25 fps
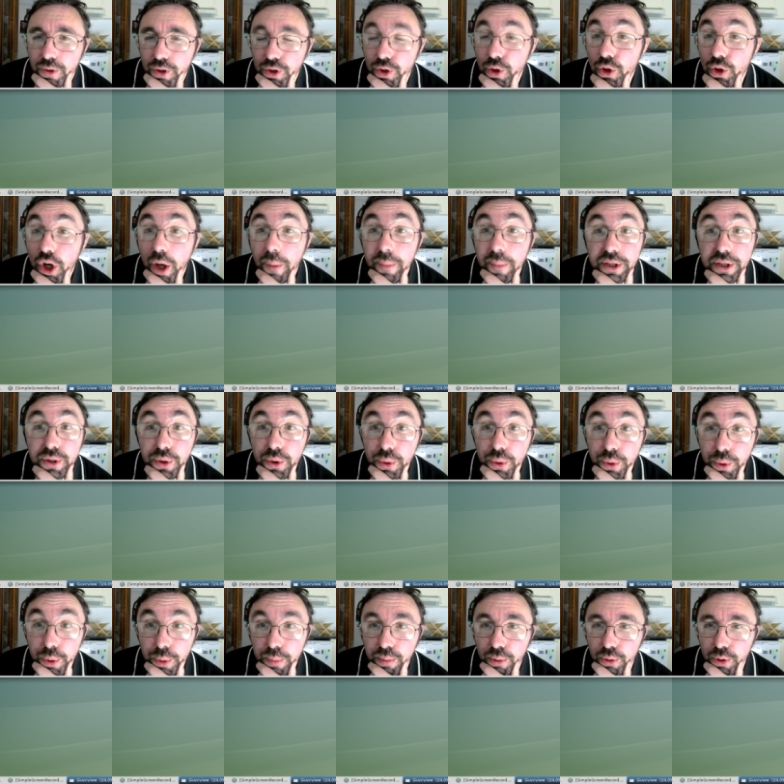Le grand maître
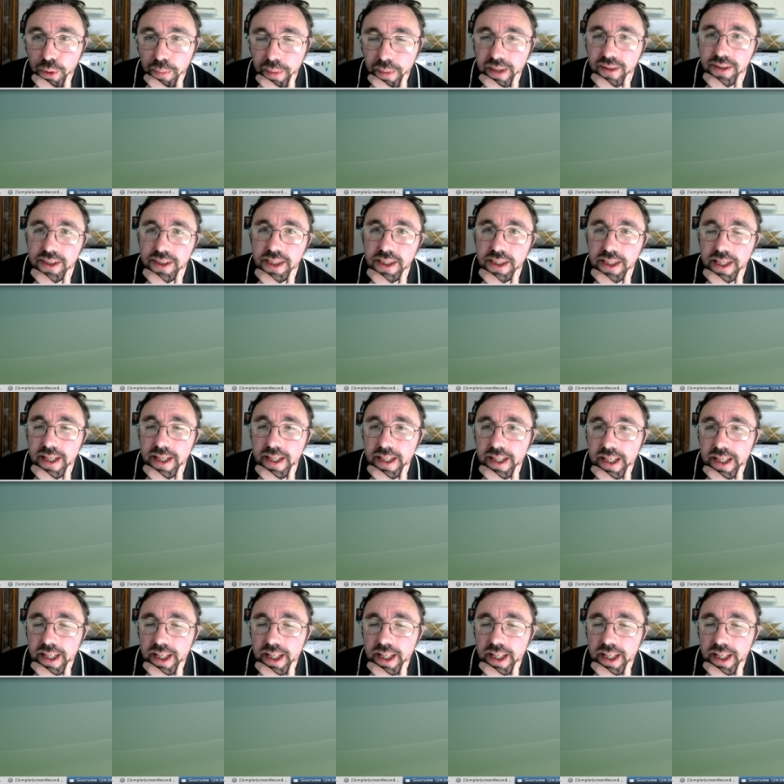E pour ne pas le citer,